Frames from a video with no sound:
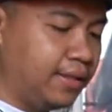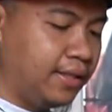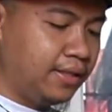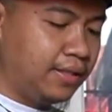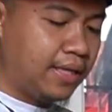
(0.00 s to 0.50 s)

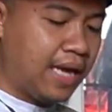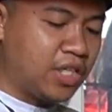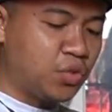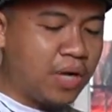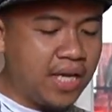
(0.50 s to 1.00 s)
ya
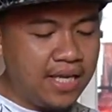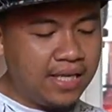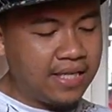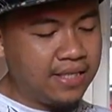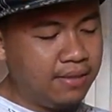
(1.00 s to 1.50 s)
langsung aja
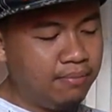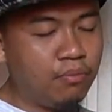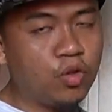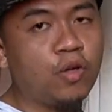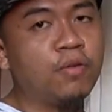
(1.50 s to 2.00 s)
dikasih
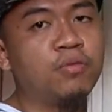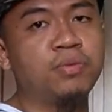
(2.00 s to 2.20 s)
botol minum